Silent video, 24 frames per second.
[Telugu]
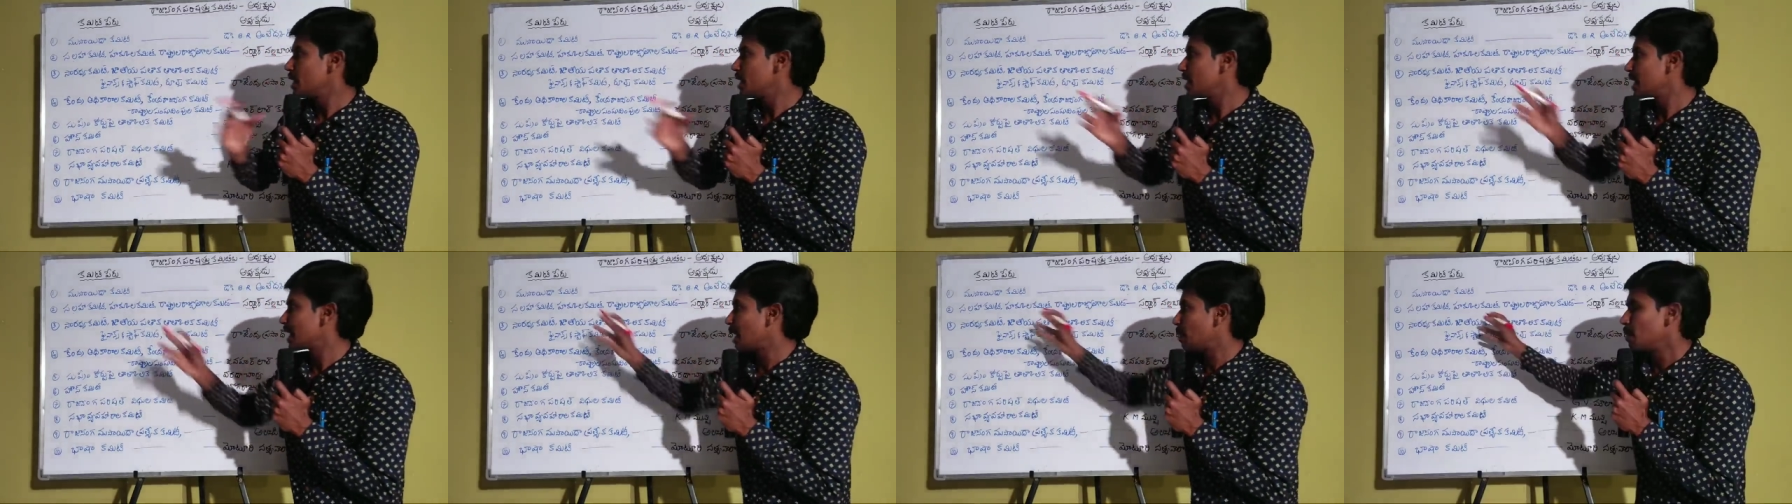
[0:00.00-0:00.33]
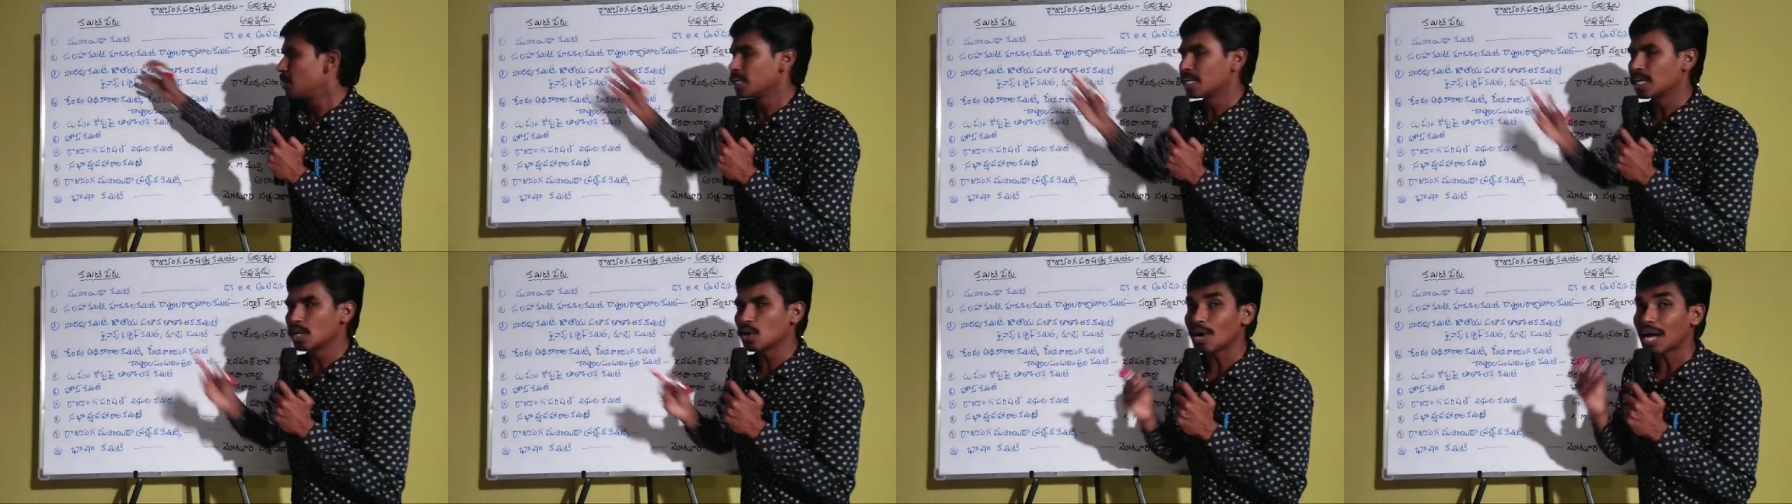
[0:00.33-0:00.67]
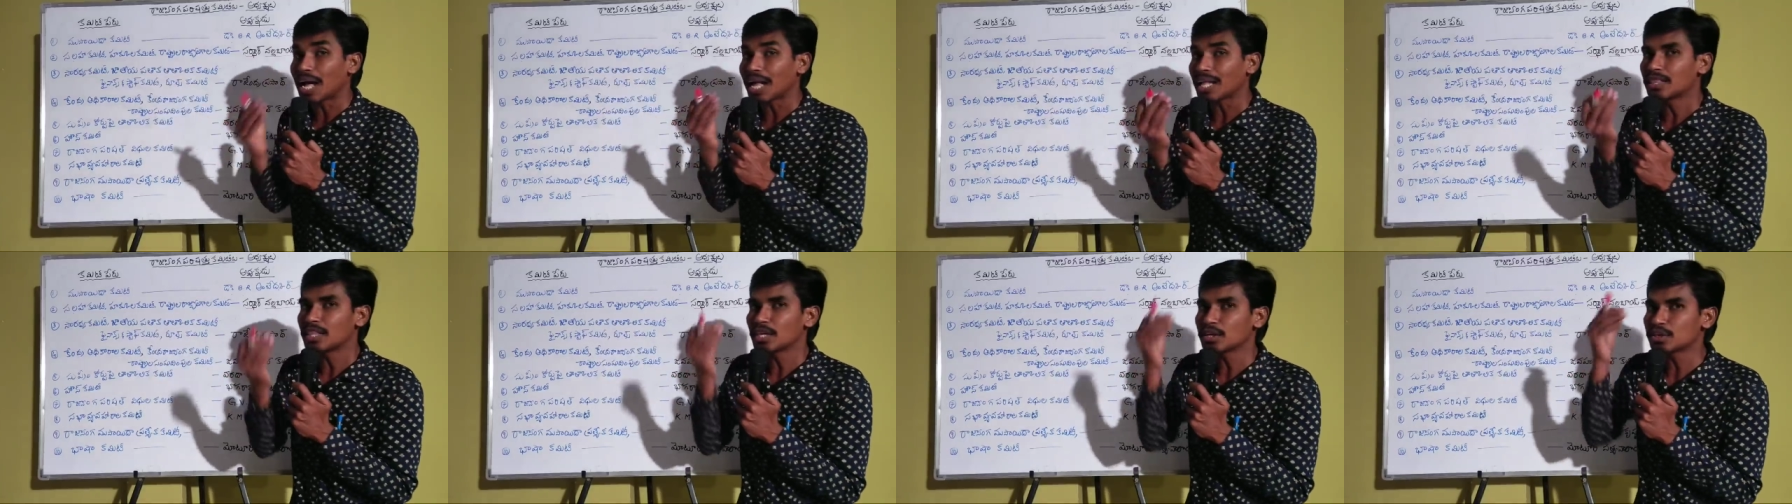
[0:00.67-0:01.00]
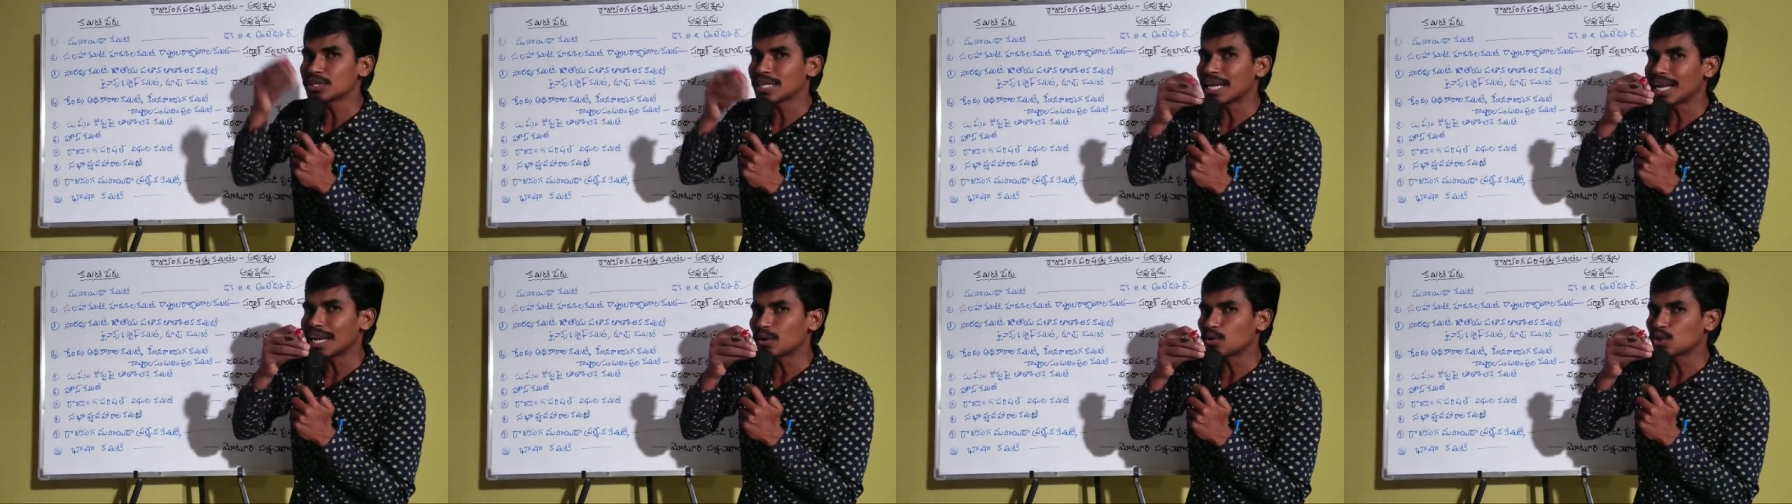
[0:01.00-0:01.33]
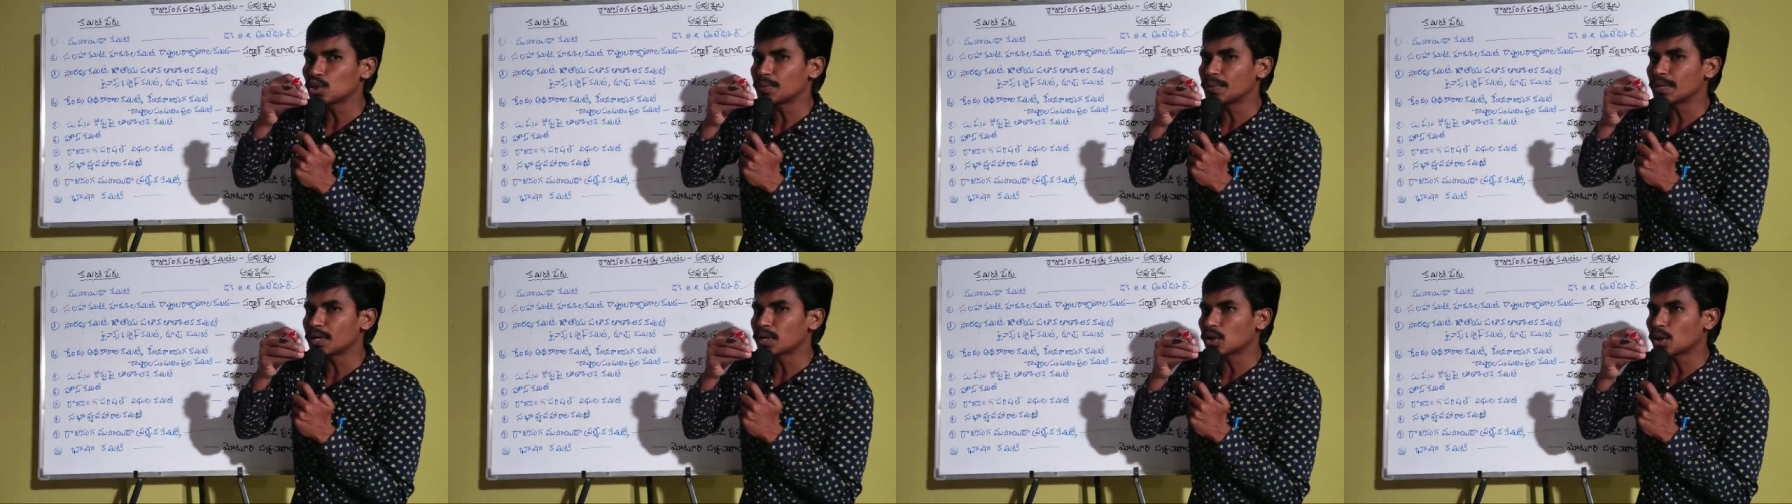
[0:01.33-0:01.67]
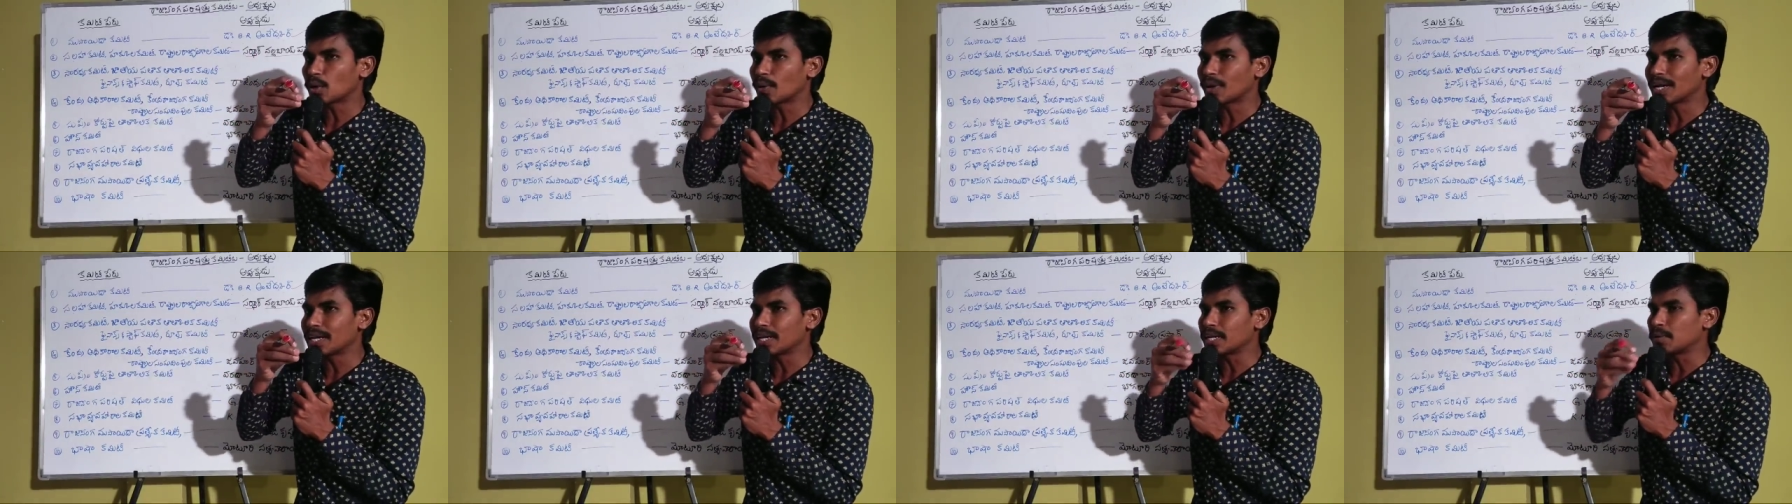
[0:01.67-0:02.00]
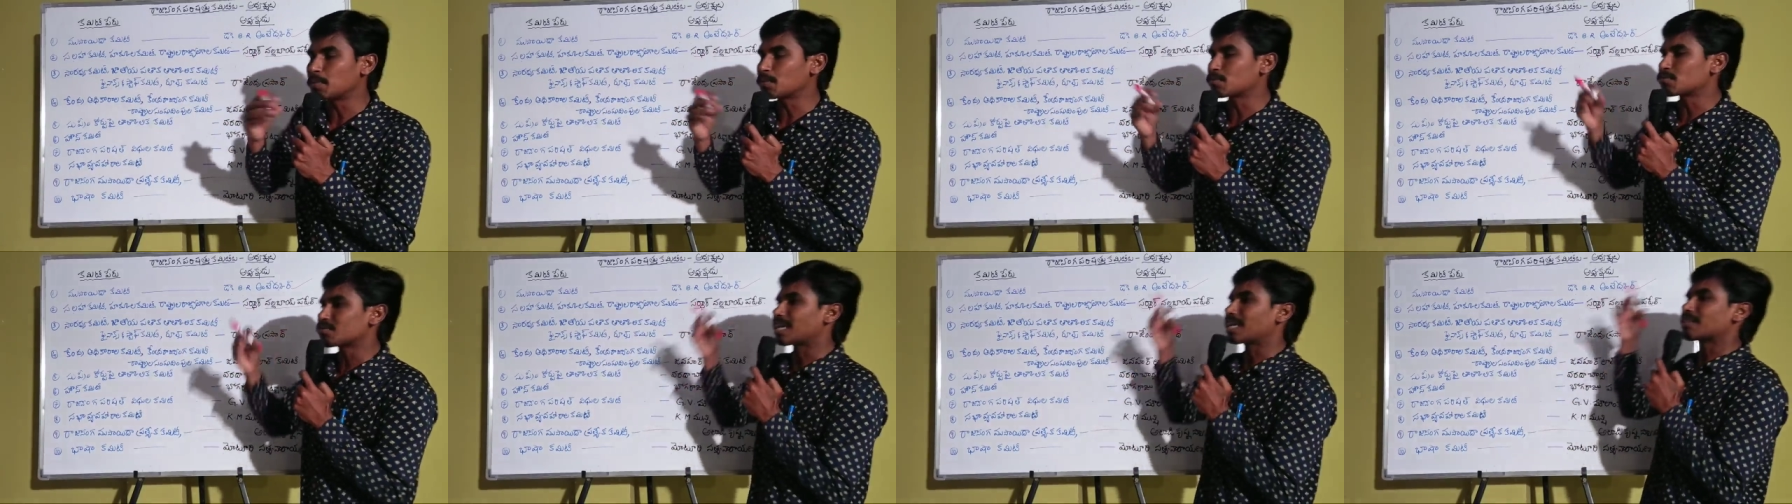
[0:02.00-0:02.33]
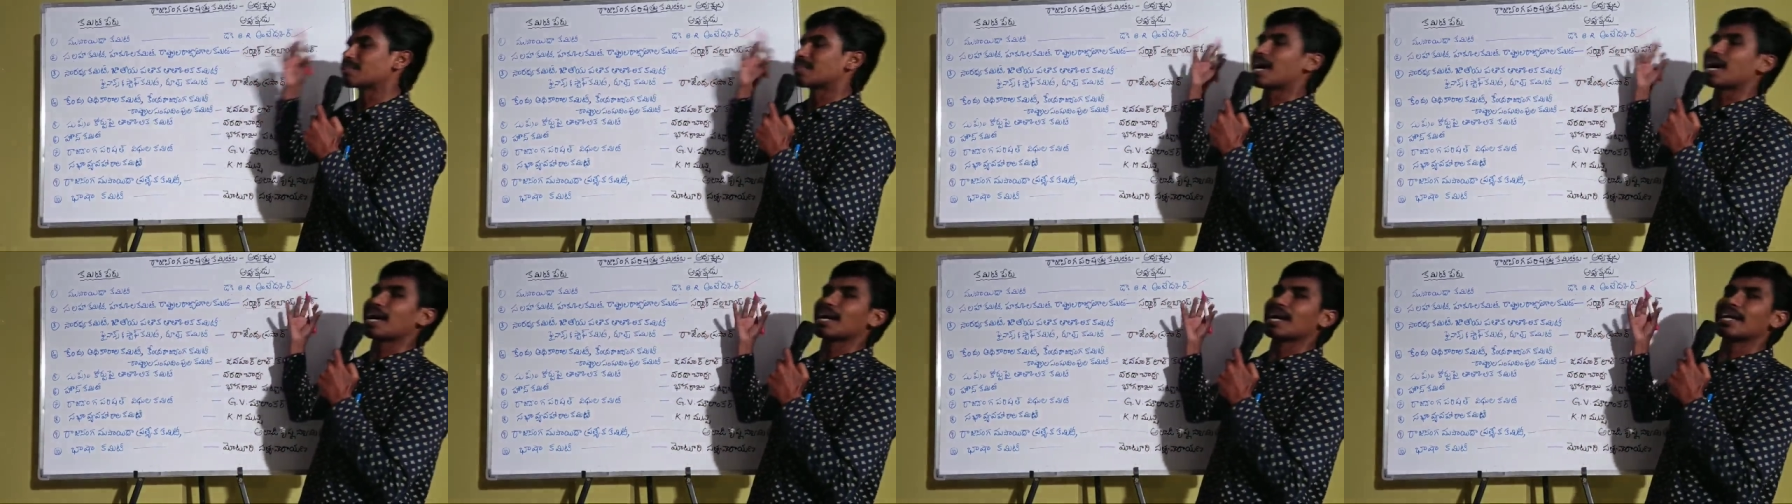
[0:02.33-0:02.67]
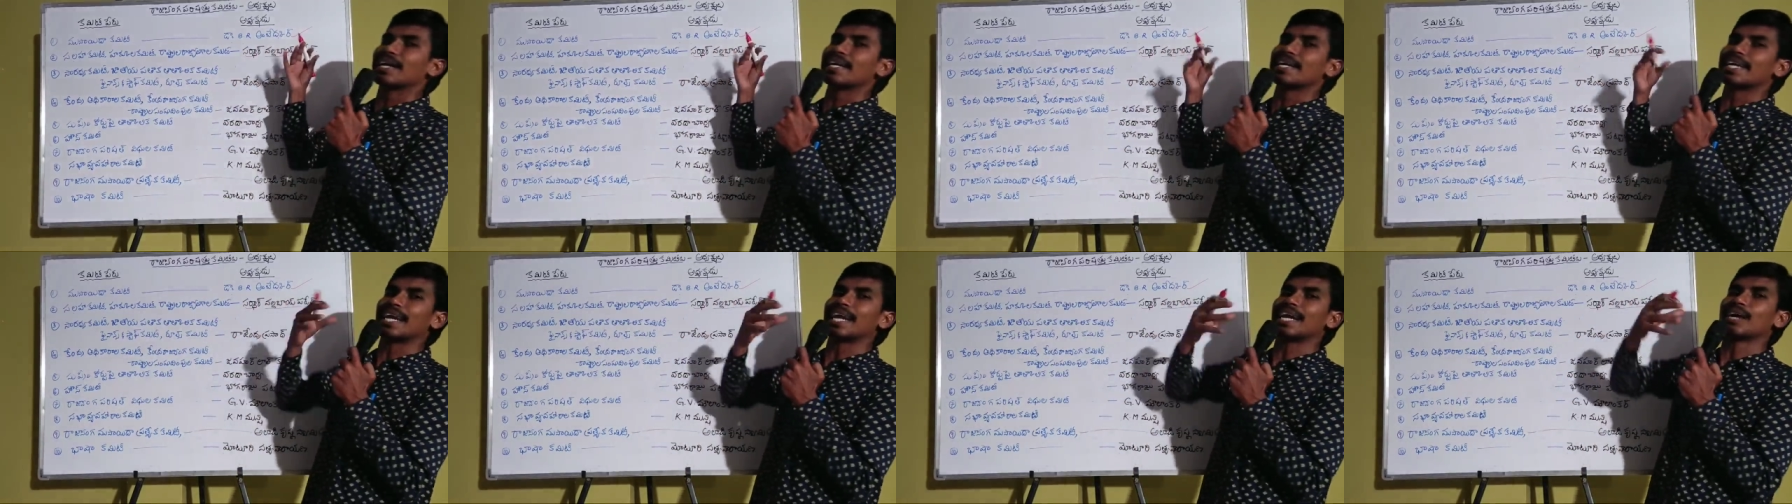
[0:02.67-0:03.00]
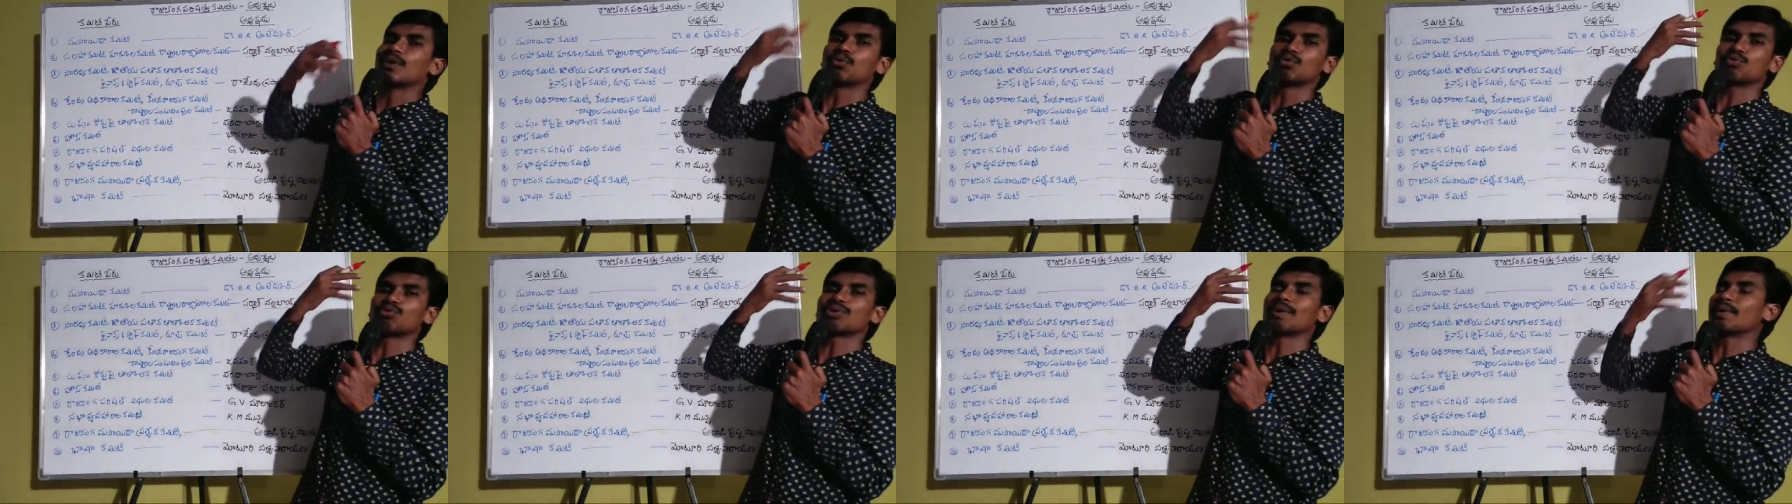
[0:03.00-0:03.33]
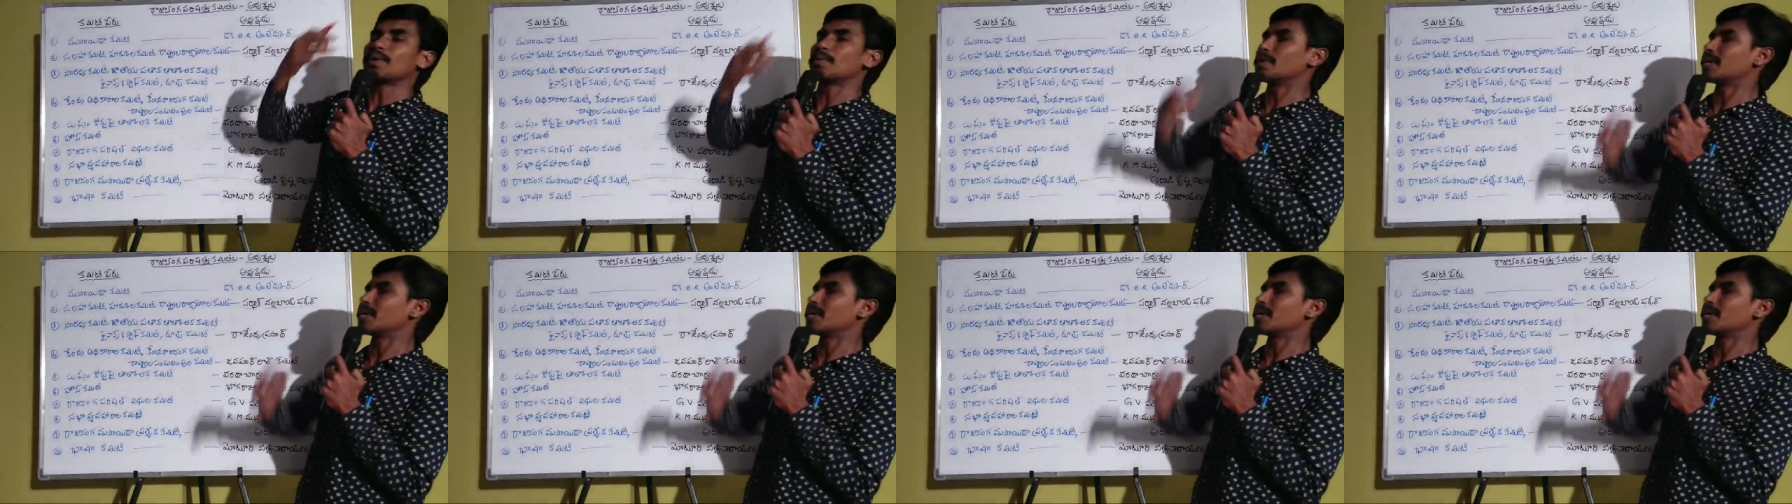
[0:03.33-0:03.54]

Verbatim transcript: ఈ కమిటీలకు అధ్యక్షులు ఎలా గుర్తుపెట్టుకోవాలి ఇప్పుడు సర్దార్ అని ఎలా గుర్తు రావాలి